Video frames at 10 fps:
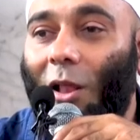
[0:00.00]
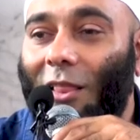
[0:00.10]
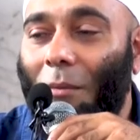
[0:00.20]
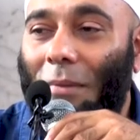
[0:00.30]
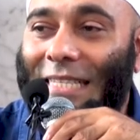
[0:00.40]

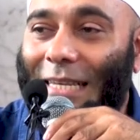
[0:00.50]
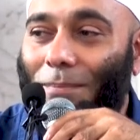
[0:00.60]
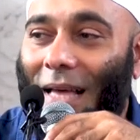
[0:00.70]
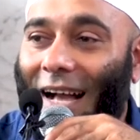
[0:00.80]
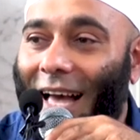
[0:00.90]
Allah
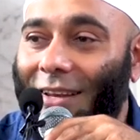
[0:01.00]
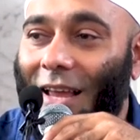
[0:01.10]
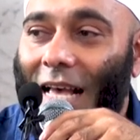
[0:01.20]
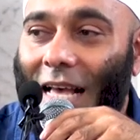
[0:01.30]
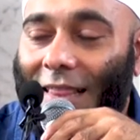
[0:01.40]
menciptakan
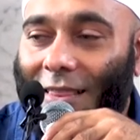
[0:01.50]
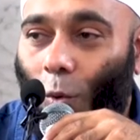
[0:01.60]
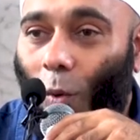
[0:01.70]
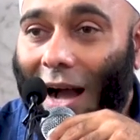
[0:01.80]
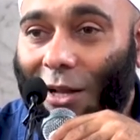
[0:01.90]

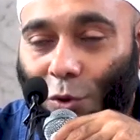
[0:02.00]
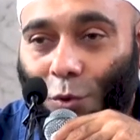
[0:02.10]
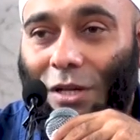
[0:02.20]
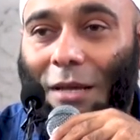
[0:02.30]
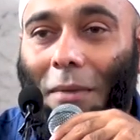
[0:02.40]

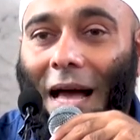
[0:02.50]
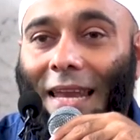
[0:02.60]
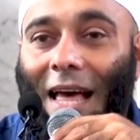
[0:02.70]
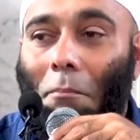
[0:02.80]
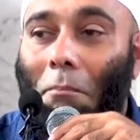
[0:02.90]
waktu di
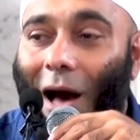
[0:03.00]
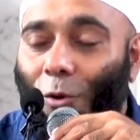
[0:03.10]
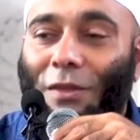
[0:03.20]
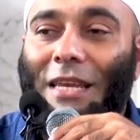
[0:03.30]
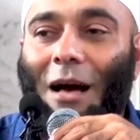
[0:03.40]
mana
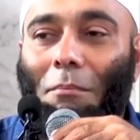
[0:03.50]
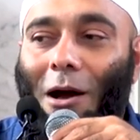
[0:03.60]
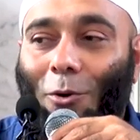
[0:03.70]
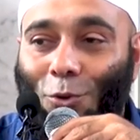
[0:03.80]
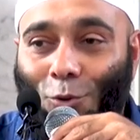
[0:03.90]
mau tidak
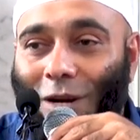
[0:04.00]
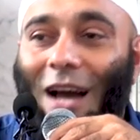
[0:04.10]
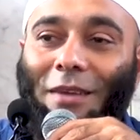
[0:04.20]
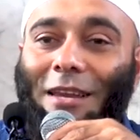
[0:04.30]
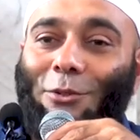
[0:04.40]
mau,
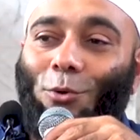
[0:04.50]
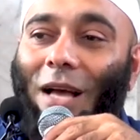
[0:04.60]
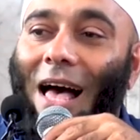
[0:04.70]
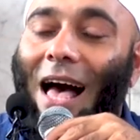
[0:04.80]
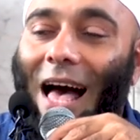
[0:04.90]
suka tidak
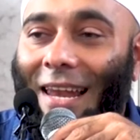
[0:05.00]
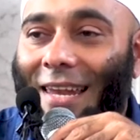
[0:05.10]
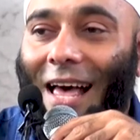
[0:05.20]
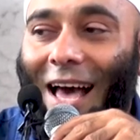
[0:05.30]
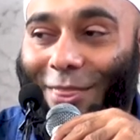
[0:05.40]
suka,
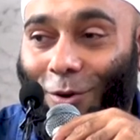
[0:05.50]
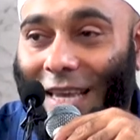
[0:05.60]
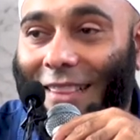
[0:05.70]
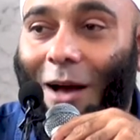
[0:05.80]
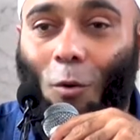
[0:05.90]
Anda atau
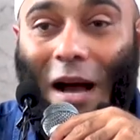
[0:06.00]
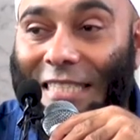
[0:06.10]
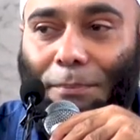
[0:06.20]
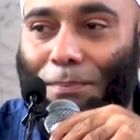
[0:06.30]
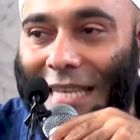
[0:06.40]
kita
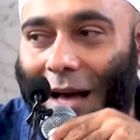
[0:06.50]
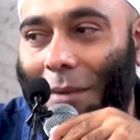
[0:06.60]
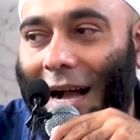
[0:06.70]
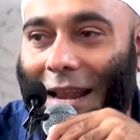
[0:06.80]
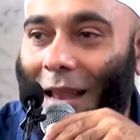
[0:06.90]
wajib tidak
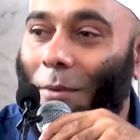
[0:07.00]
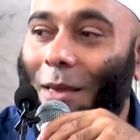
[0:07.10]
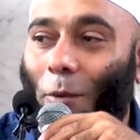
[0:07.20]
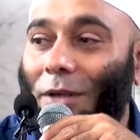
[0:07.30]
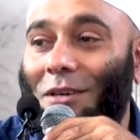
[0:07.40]
makan
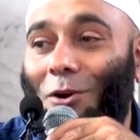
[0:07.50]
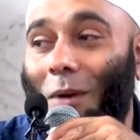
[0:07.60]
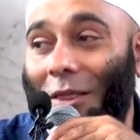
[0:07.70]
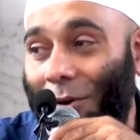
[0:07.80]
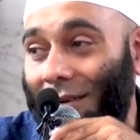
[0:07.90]
namanya puasa
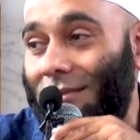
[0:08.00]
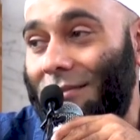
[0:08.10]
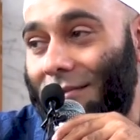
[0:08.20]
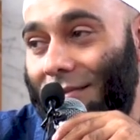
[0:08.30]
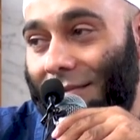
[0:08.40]
Ramadan.
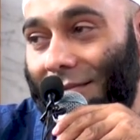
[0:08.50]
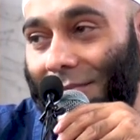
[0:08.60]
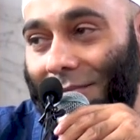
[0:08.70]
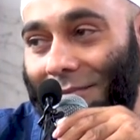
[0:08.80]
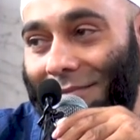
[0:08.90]

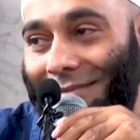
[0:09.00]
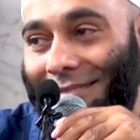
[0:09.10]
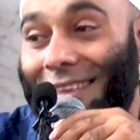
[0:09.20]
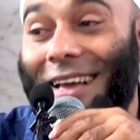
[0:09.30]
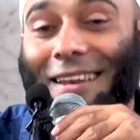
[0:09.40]

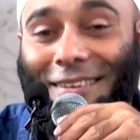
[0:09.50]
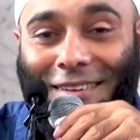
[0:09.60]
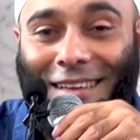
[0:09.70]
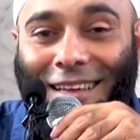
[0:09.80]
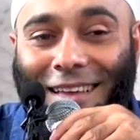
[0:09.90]
Ya kan?
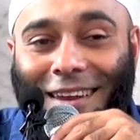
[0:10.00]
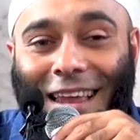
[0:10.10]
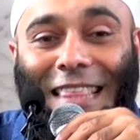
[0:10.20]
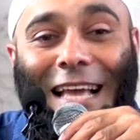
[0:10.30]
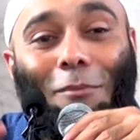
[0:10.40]

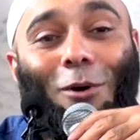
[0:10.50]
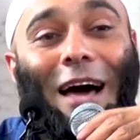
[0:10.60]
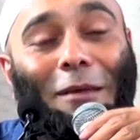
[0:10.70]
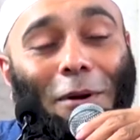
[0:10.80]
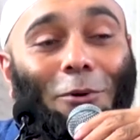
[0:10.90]
Dan 30
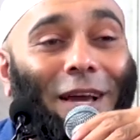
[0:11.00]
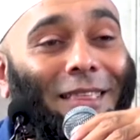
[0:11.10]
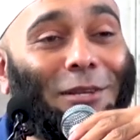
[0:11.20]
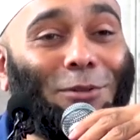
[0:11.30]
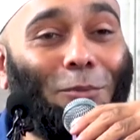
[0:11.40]
hari penuh
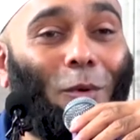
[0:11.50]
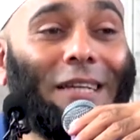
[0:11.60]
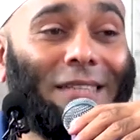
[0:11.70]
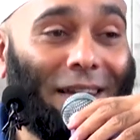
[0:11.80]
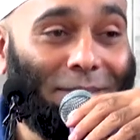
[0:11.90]
kita disuruh
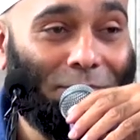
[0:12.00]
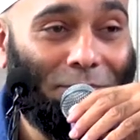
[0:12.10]
puasa.